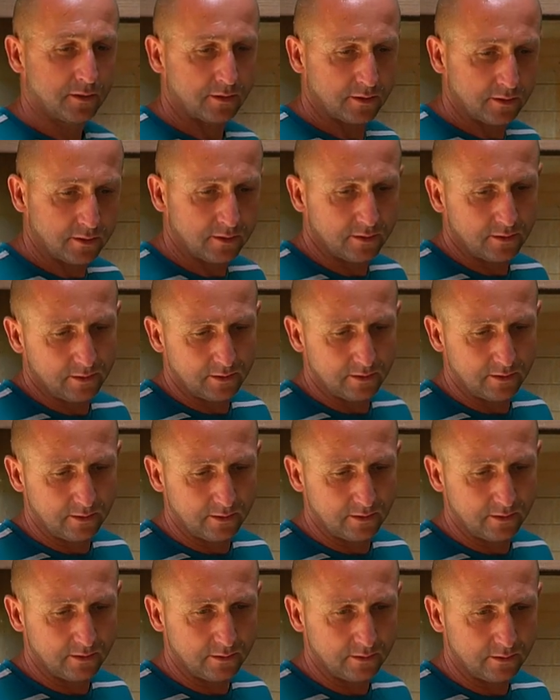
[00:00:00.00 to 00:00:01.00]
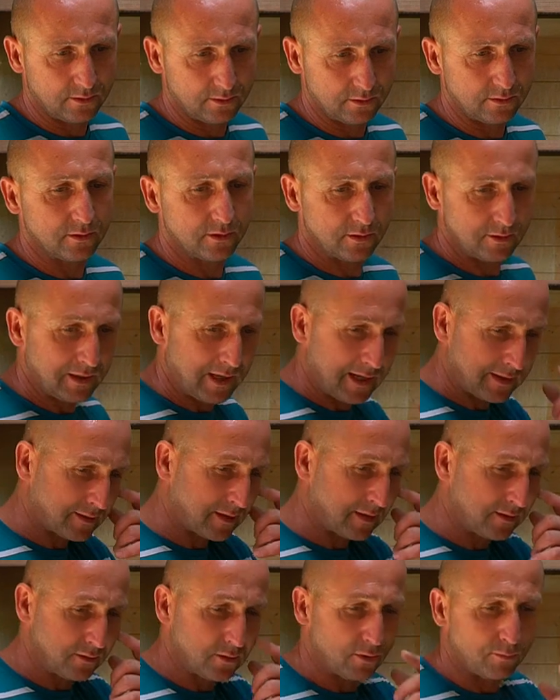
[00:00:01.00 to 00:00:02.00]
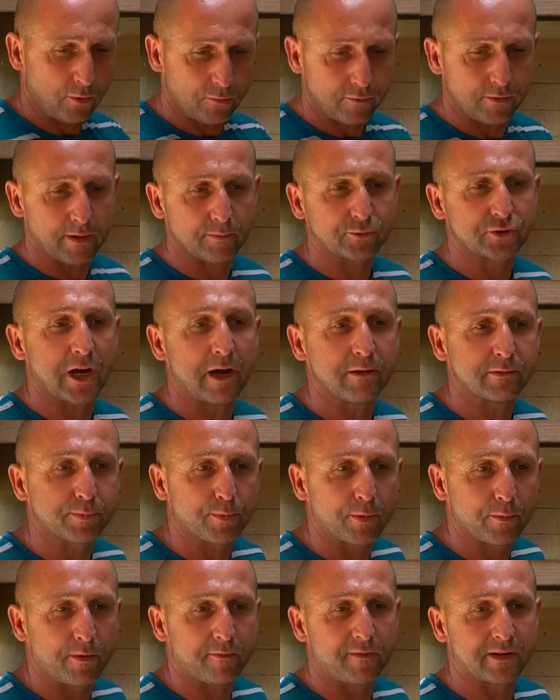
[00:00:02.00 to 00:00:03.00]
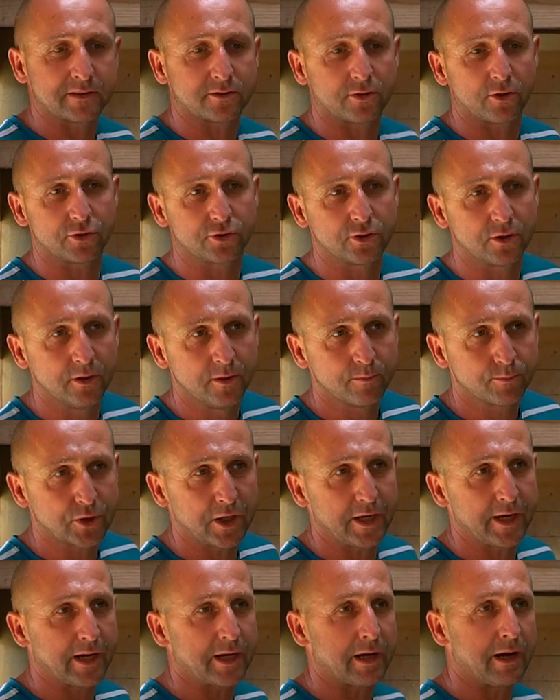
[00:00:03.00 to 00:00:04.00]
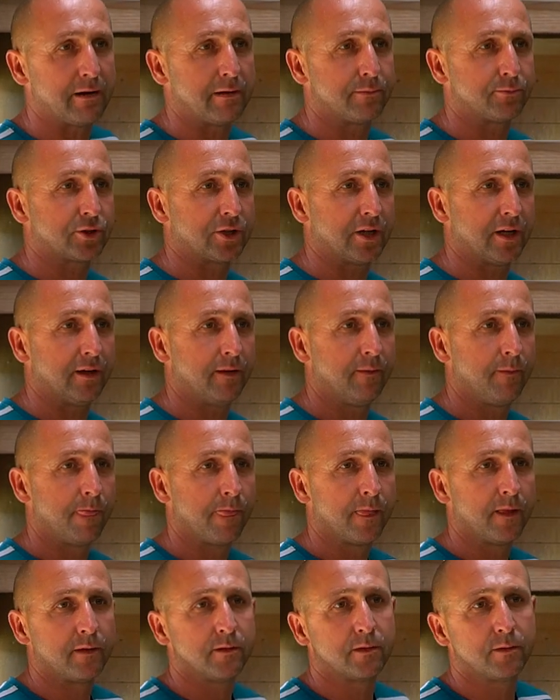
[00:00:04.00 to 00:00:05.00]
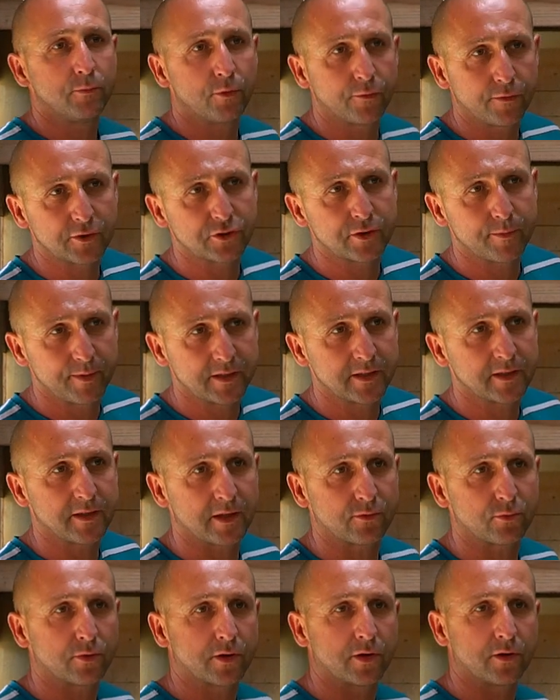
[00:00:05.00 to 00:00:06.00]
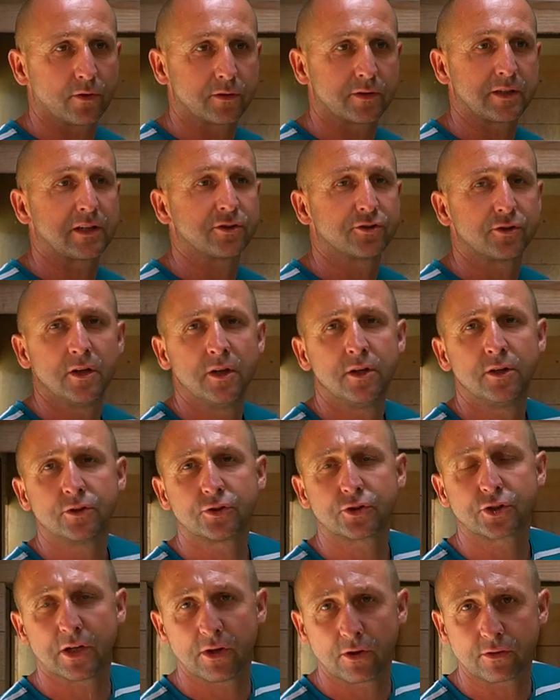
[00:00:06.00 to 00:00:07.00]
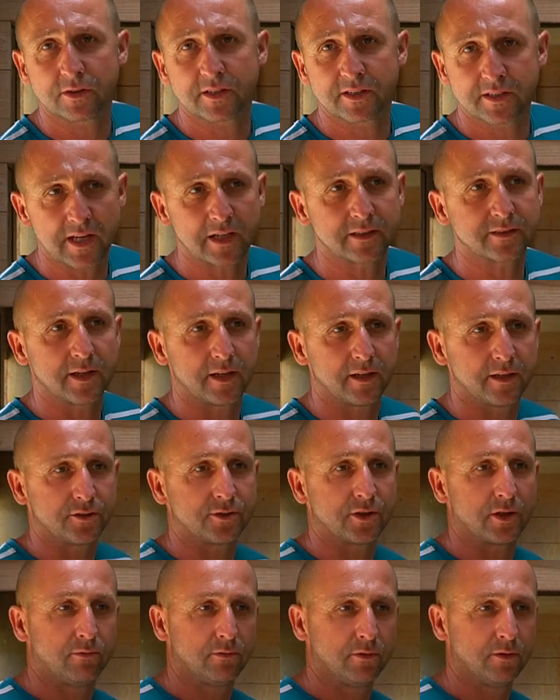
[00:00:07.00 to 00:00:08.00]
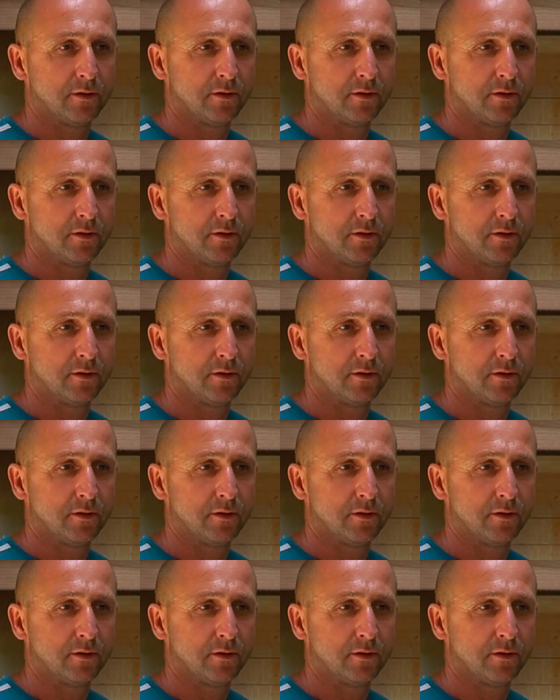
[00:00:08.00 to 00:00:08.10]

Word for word: I, i no, no lat, no mówiłem, chciałem spróbować coś, przejechałem się i mówię, że będę na drugi rok dać trzy loty z gniazda leciał.